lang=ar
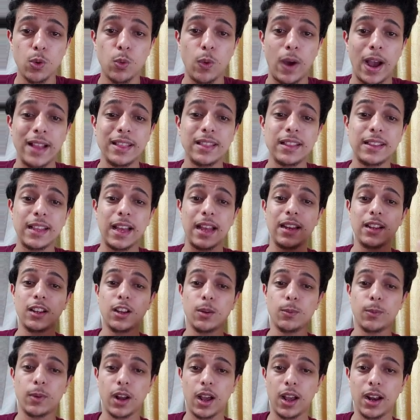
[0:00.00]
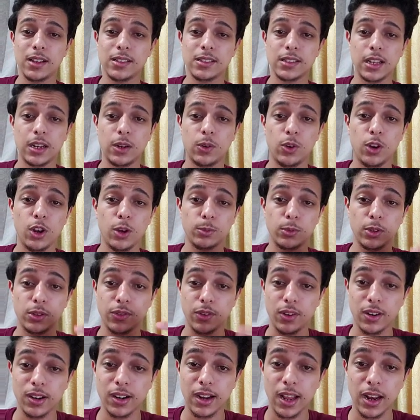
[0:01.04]
وعدت عليك المرحلة الثانوية
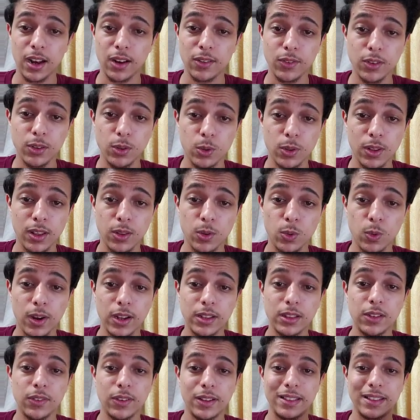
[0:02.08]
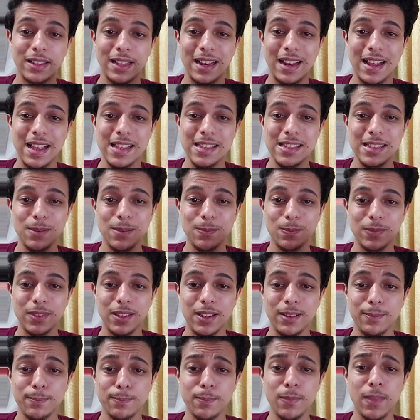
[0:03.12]
وبتتفرج على الفيديو ده دلوقتي فانت لازم
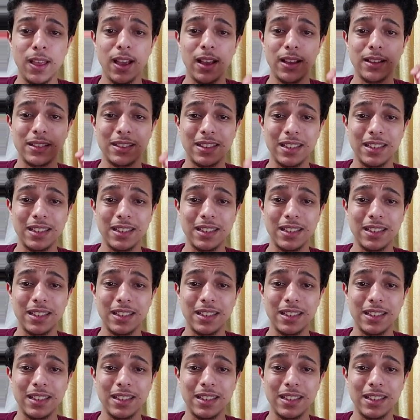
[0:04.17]
تبدأ